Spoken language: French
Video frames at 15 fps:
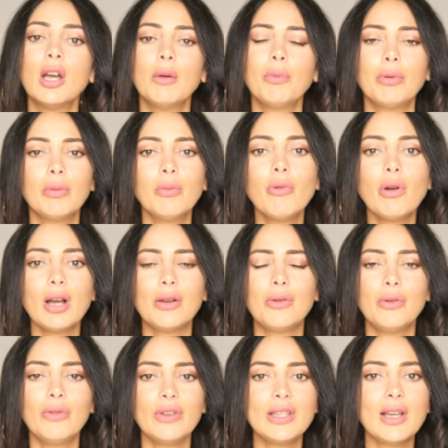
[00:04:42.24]
pour moi,
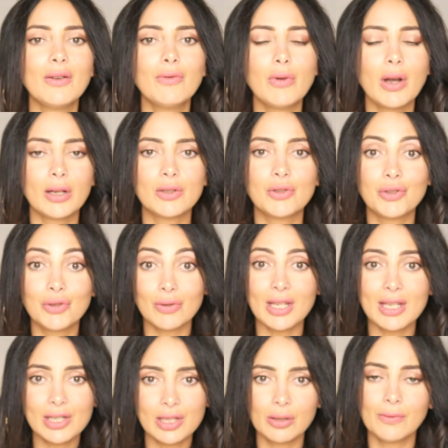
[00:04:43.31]
le fait d'avoir une
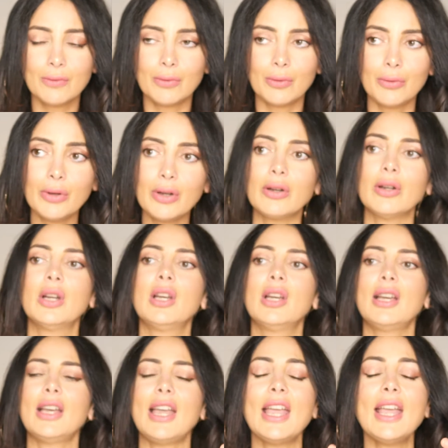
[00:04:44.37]
jolie chevelure
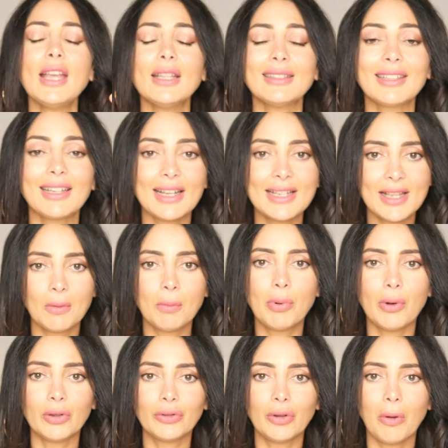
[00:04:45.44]
est très
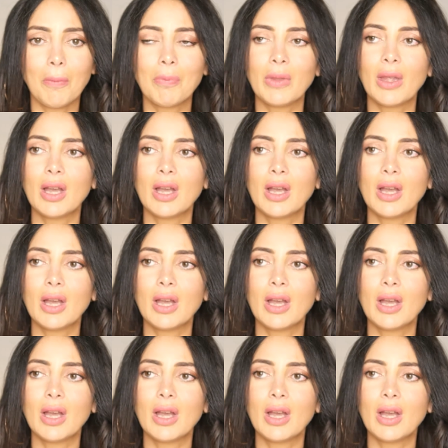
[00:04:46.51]
important.